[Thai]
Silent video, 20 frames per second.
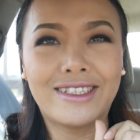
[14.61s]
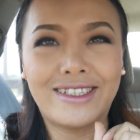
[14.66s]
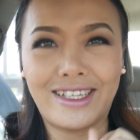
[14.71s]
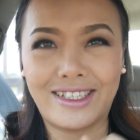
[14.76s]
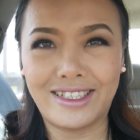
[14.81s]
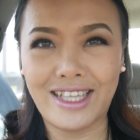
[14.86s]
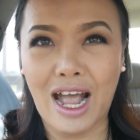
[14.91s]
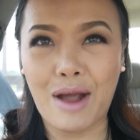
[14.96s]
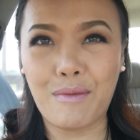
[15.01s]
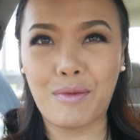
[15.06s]

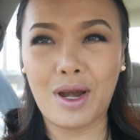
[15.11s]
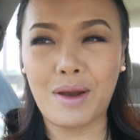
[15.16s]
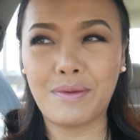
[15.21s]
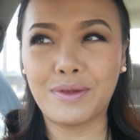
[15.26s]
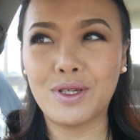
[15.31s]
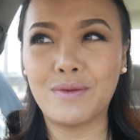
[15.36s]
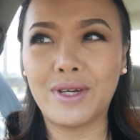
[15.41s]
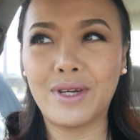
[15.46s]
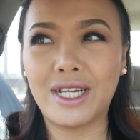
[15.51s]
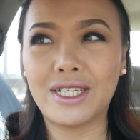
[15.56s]
ติดตามรั
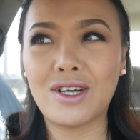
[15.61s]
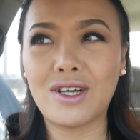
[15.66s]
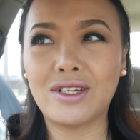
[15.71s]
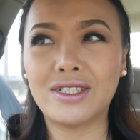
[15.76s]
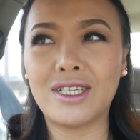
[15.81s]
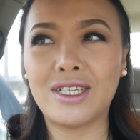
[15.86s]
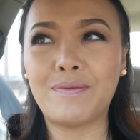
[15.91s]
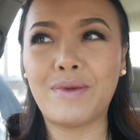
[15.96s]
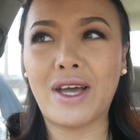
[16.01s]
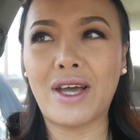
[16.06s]
บชมกันในช่อ
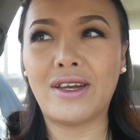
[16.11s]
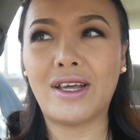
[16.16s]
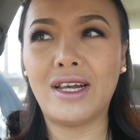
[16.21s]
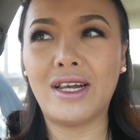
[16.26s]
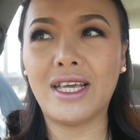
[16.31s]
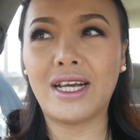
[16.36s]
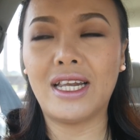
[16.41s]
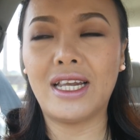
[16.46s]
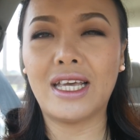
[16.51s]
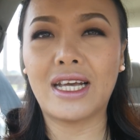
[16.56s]
งเจ๊บแพรเด
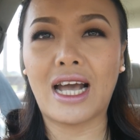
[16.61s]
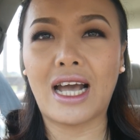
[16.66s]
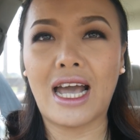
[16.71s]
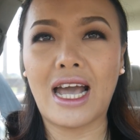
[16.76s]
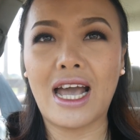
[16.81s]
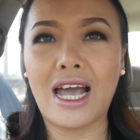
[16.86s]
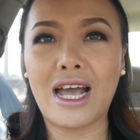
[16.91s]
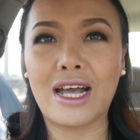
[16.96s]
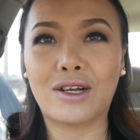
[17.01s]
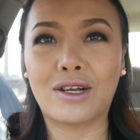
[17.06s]
ลี่กันเลย
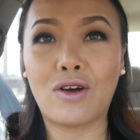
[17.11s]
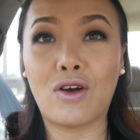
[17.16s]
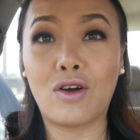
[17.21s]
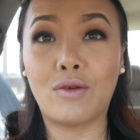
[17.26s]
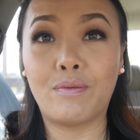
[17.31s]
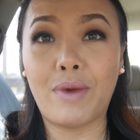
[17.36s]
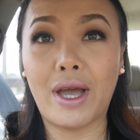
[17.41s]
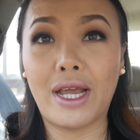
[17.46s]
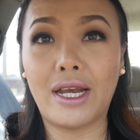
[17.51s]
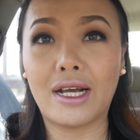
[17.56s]
ค่ะ ก่อ
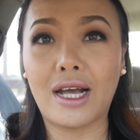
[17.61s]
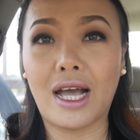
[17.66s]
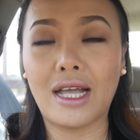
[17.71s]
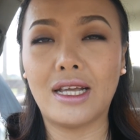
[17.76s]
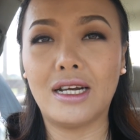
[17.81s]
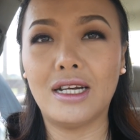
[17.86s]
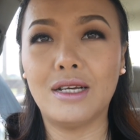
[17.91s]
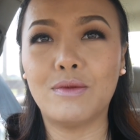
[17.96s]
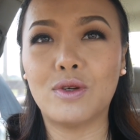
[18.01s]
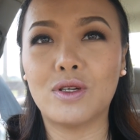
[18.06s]
นไปนะคะ
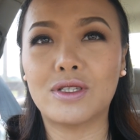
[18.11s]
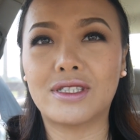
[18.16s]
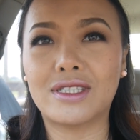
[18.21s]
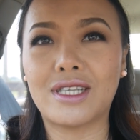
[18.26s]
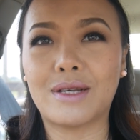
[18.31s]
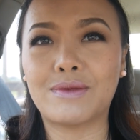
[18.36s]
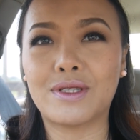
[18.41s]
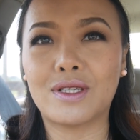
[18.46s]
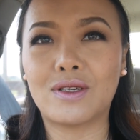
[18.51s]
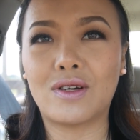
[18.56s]
อย่าลืมกด
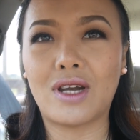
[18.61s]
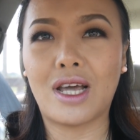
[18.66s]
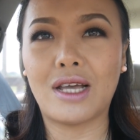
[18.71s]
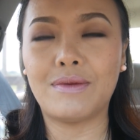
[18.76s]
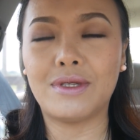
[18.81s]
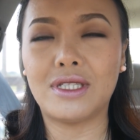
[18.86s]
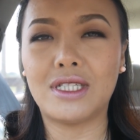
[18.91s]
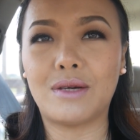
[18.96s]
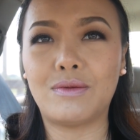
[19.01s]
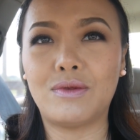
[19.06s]

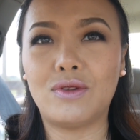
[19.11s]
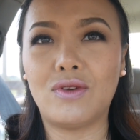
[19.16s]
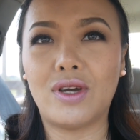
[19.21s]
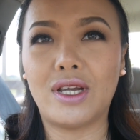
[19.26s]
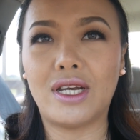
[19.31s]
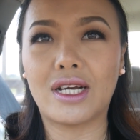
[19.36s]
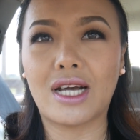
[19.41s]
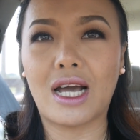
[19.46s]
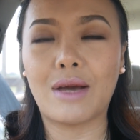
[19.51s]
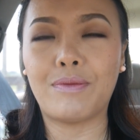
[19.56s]
subscribe พี่เจ๊บด้ว
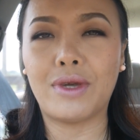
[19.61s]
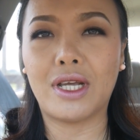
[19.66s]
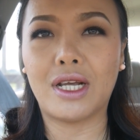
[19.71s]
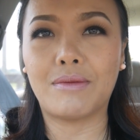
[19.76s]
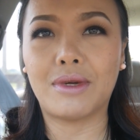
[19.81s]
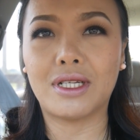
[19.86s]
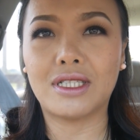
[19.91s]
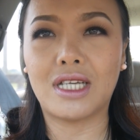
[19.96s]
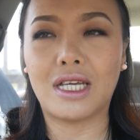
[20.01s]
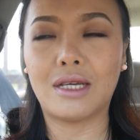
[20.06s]
ยนะคะ เป็น
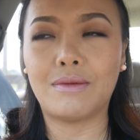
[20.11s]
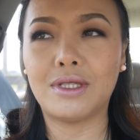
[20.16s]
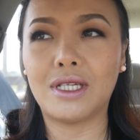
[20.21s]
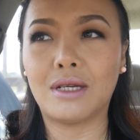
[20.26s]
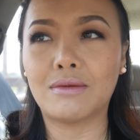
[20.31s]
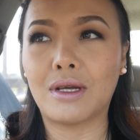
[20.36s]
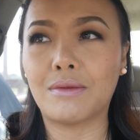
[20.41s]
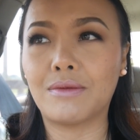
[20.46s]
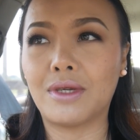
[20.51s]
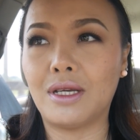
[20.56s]
กำลังใจพี่
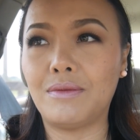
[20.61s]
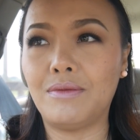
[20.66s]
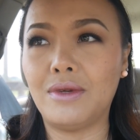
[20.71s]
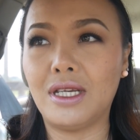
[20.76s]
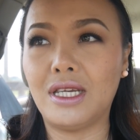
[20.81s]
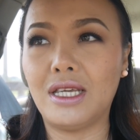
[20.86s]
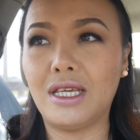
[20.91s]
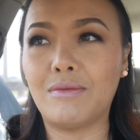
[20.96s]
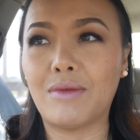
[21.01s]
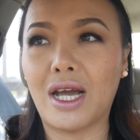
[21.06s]
เจ๊บทำคลิป
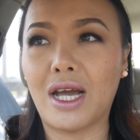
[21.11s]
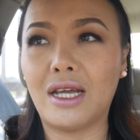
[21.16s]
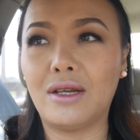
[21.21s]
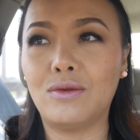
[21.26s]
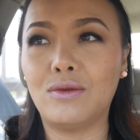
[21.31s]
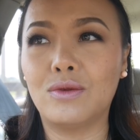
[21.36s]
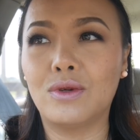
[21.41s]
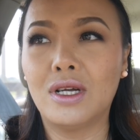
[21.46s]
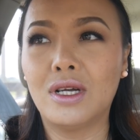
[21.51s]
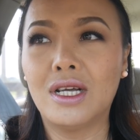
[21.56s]
ดีๆมาให้
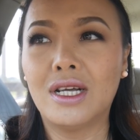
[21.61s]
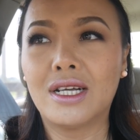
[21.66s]
ดู